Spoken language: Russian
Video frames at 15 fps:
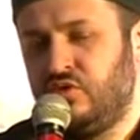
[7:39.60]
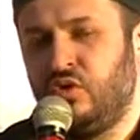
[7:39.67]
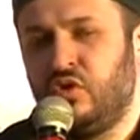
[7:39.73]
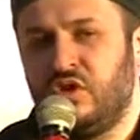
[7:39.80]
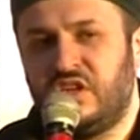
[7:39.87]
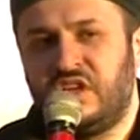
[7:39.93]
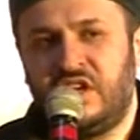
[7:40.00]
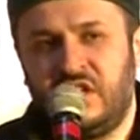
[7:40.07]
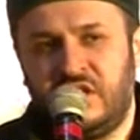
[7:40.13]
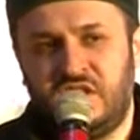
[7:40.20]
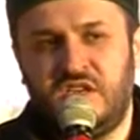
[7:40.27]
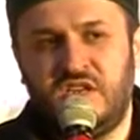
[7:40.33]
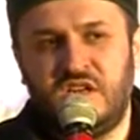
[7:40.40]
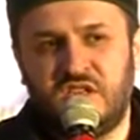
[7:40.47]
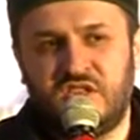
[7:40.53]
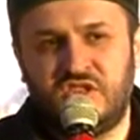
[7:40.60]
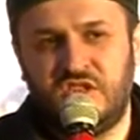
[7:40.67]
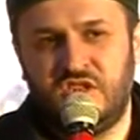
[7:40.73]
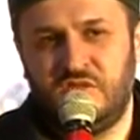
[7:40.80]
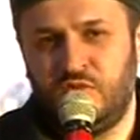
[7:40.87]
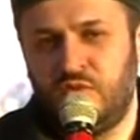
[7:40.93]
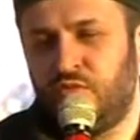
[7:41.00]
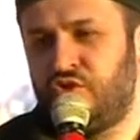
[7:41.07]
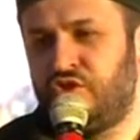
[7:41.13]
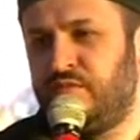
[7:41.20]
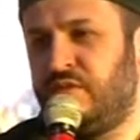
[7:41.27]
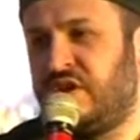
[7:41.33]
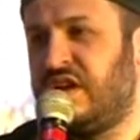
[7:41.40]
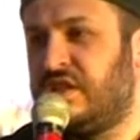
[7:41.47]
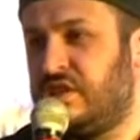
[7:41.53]
Только этой нацией мы
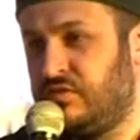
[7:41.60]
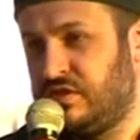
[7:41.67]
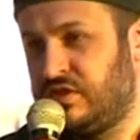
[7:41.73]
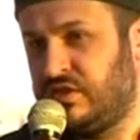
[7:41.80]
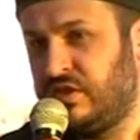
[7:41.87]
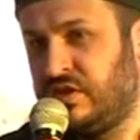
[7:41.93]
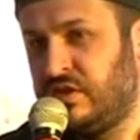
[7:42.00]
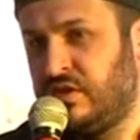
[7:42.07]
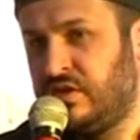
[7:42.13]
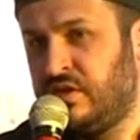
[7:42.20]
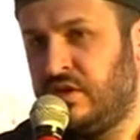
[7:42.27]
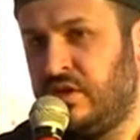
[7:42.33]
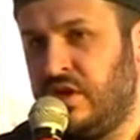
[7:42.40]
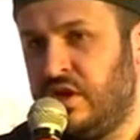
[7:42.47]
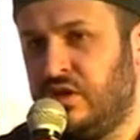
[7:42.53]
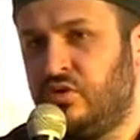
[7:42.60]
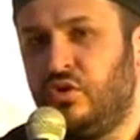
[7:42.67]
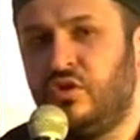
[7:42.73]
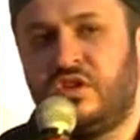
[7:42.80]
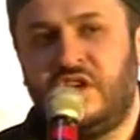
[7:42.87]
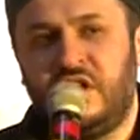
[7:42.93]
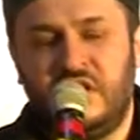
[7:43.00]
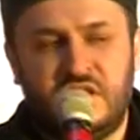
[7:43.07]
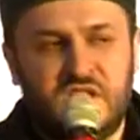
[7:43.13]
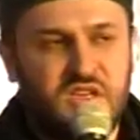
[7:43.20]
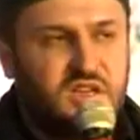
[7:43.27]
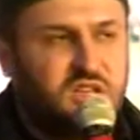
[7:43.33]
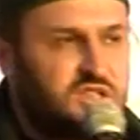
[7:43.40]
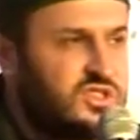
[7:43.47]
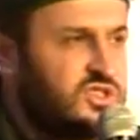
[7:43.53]
можем радоваться – только
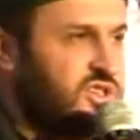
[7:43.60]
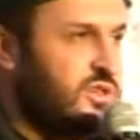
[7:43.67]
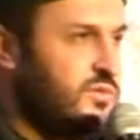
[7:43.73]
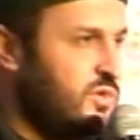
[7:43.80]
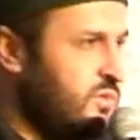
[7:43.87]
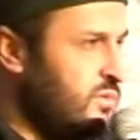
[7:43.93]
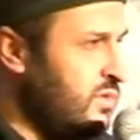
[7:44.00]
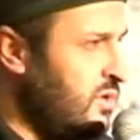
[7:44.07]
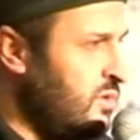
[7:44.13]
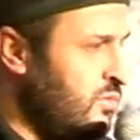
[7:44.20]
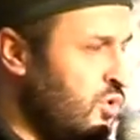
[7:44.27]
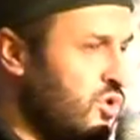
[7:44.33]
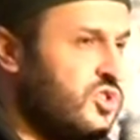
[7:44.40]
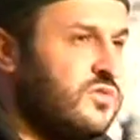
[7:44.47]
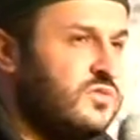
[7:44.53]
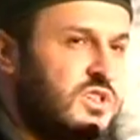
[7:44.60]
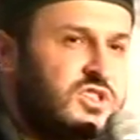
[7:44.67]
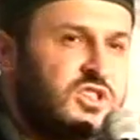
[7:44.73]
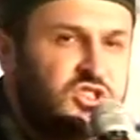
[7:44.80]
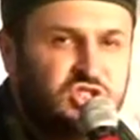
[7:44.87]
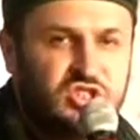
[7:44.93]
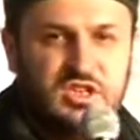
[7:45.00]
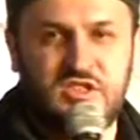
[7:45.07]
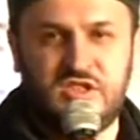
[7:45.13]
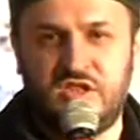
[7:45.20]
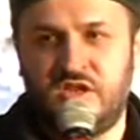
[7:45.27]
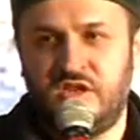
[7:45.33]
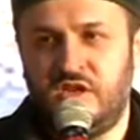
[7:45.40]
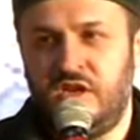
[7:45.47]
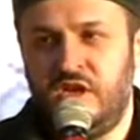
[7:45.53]
этой нацией мы можем восхищаться.